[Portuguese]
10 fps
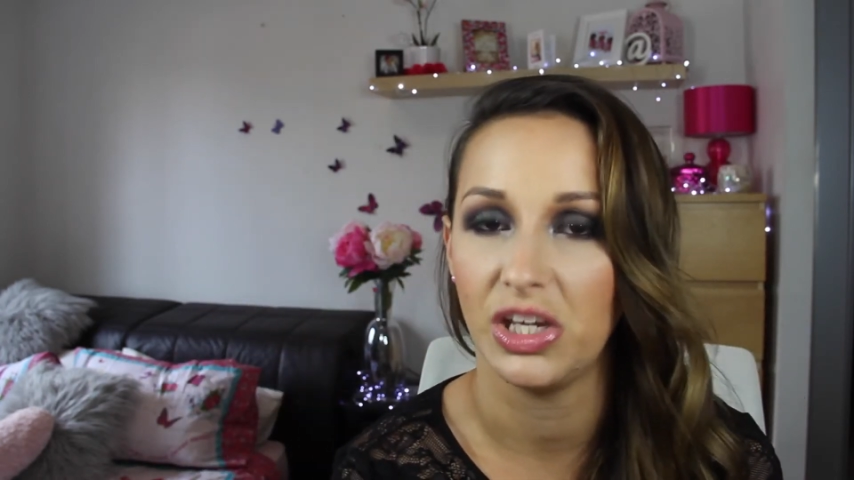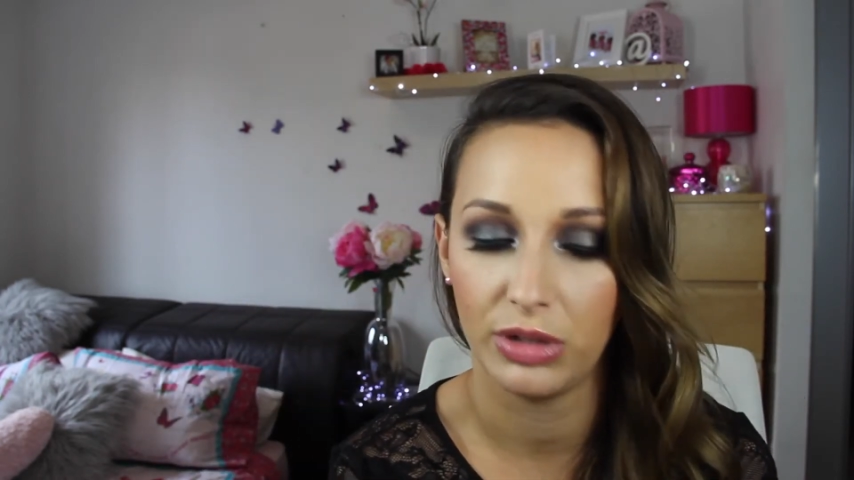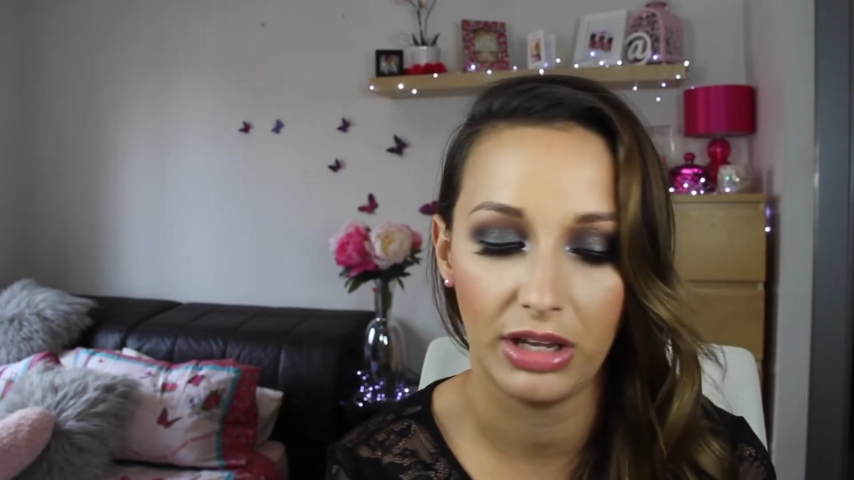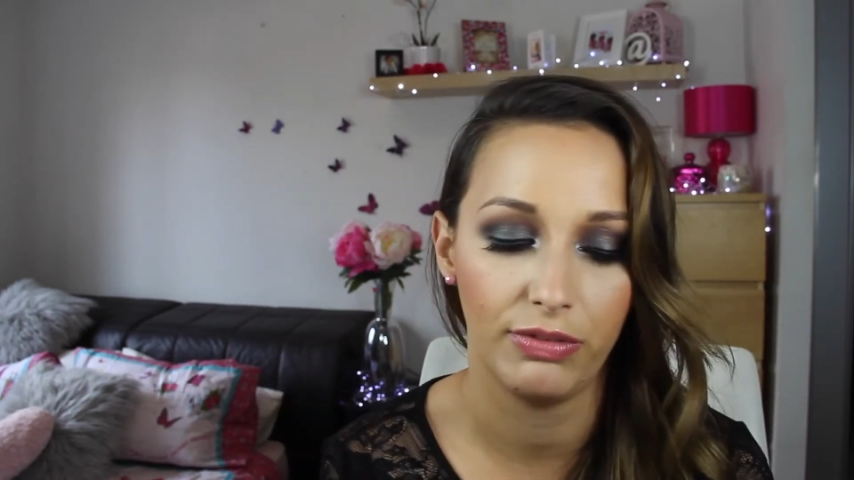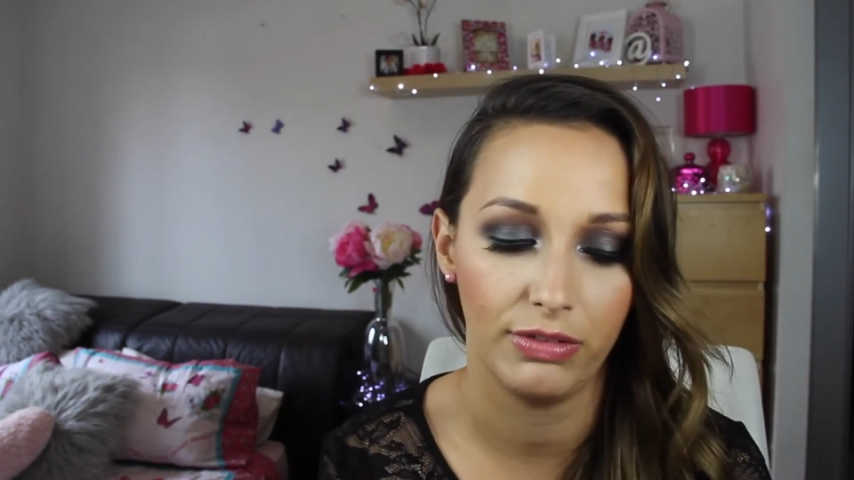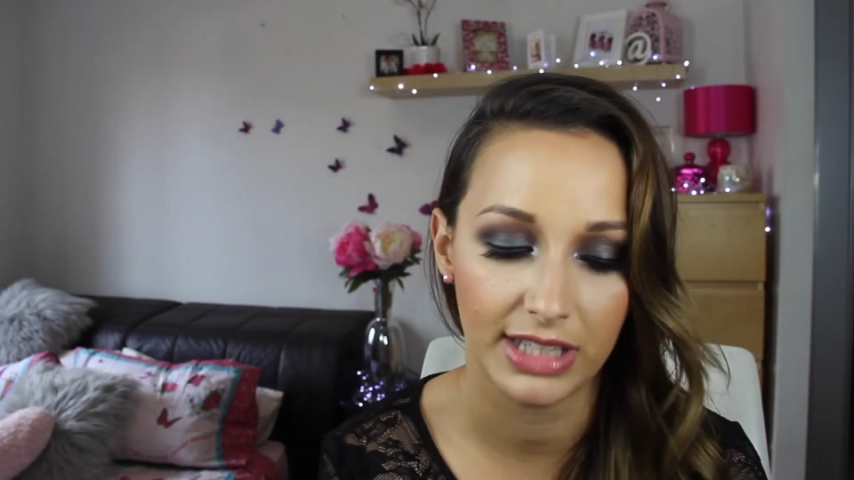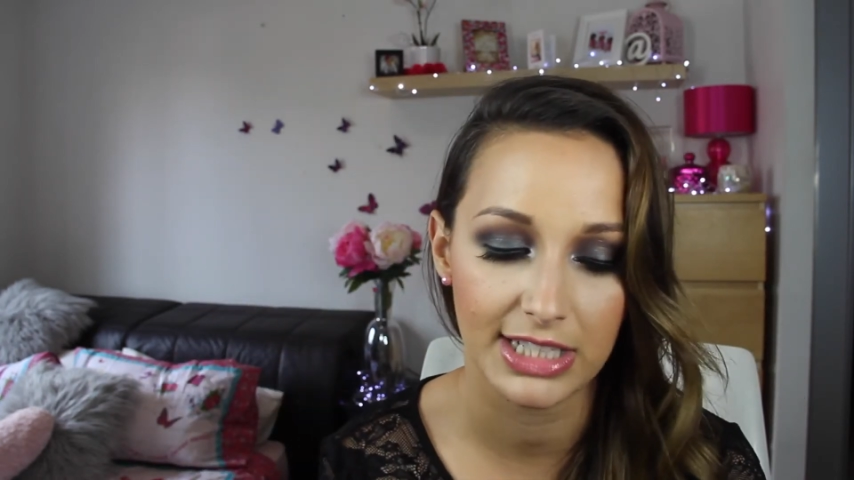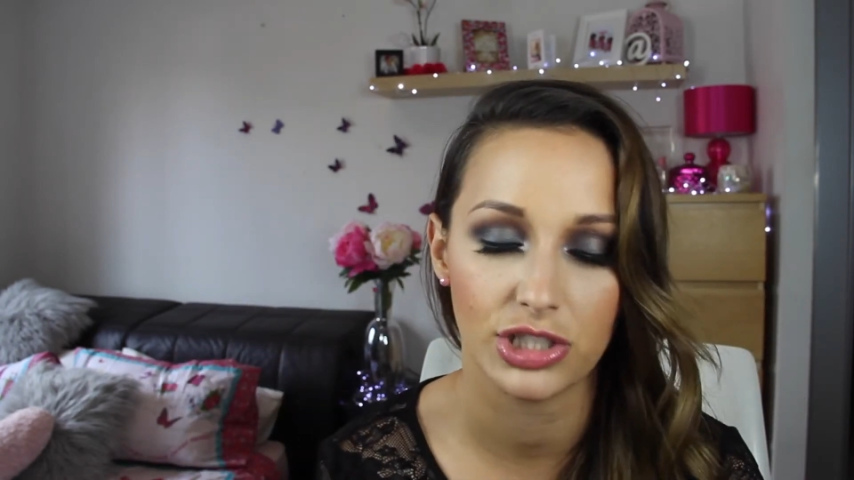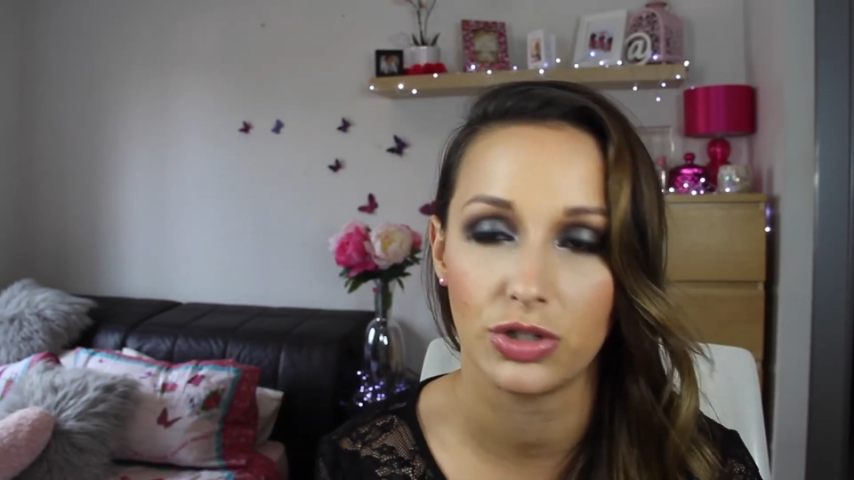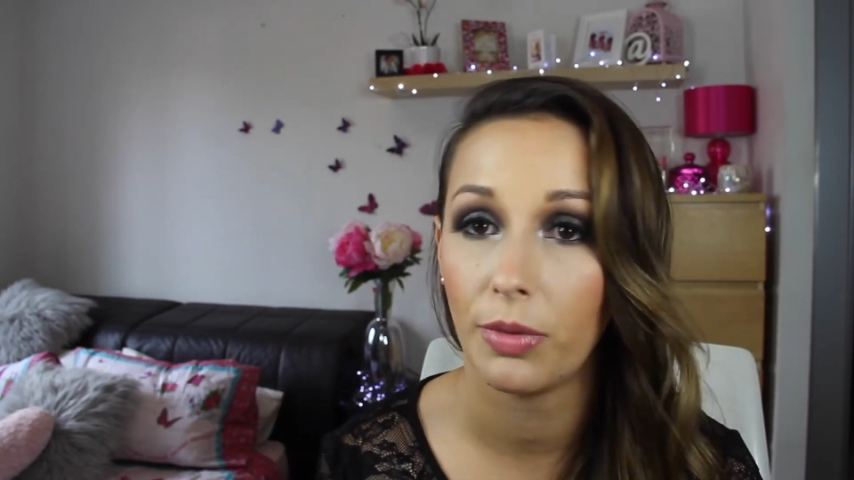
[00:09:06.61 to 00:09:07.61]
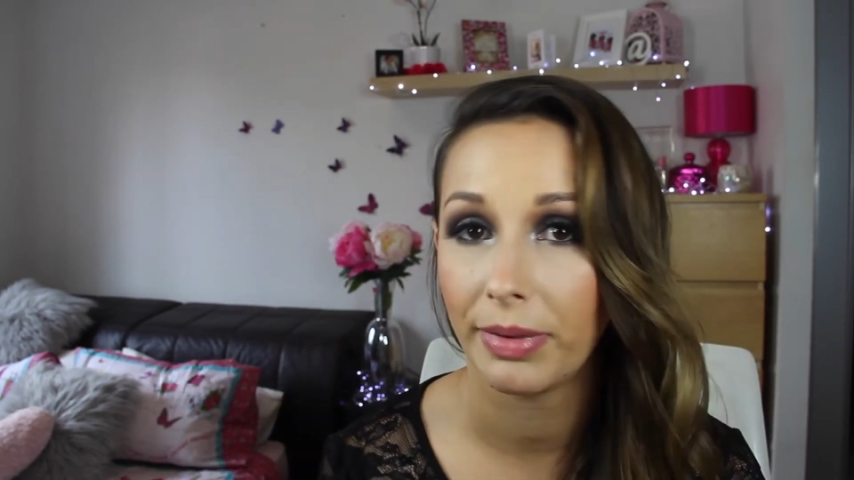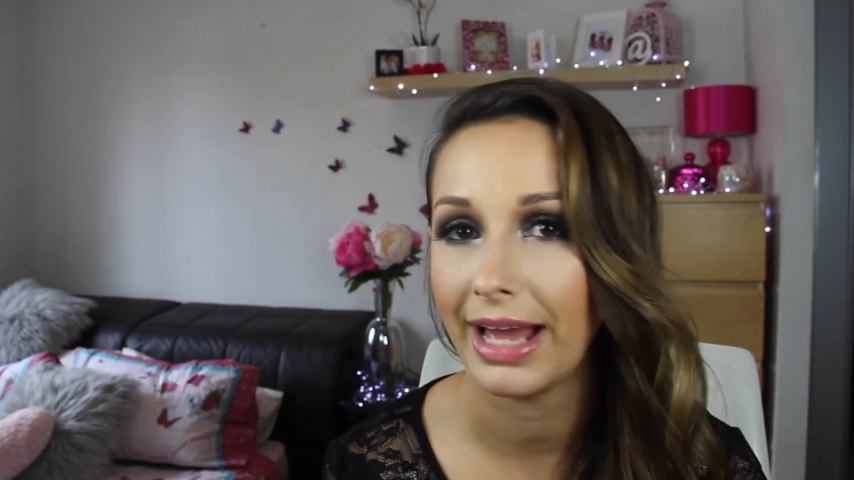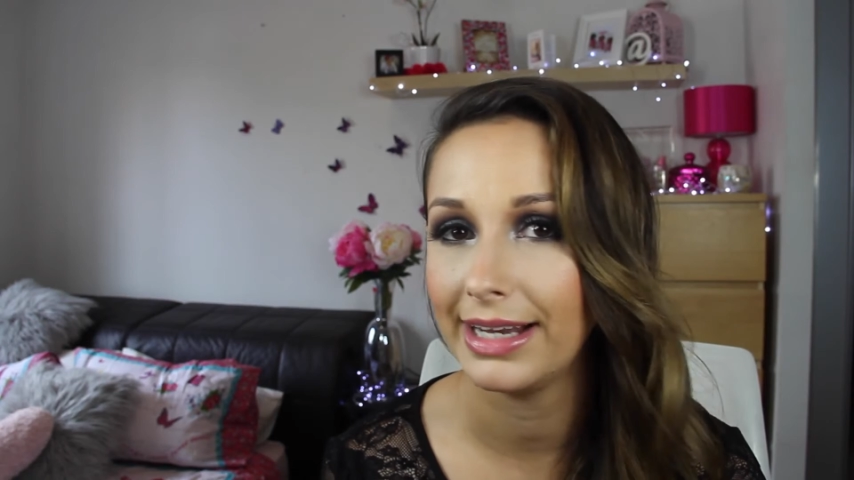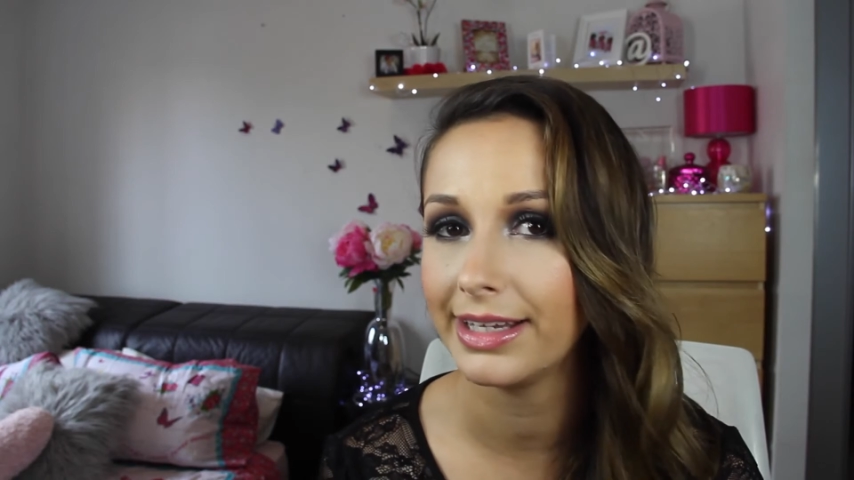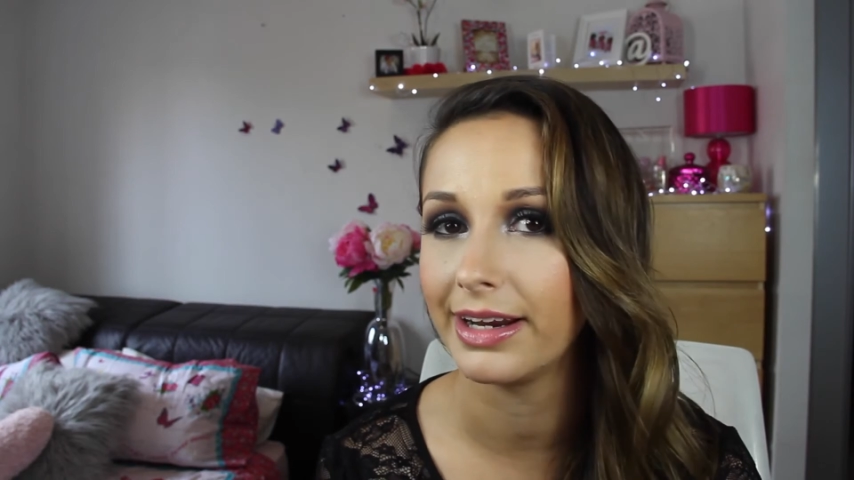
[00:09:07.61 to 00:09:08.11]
que eu tenho vontade de comprar ele